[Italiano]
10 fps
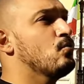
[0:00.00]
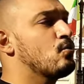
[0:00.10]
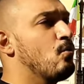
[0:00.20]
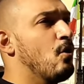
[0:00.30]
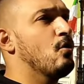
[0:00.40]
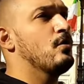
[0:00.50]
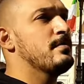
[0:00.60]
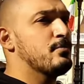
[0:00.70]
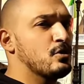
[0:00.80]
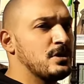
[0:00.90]
un ruolo
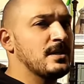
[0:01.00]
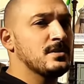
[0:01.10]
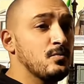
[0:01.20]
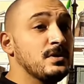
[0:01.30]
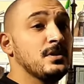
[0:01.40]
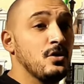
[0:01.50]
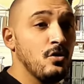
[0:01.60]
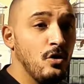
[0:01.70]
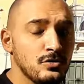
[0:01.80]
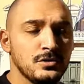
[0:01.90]
importante, quindi
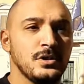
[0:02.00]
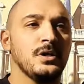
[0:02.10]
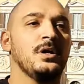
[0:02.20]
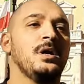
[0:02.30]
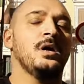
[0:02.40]
con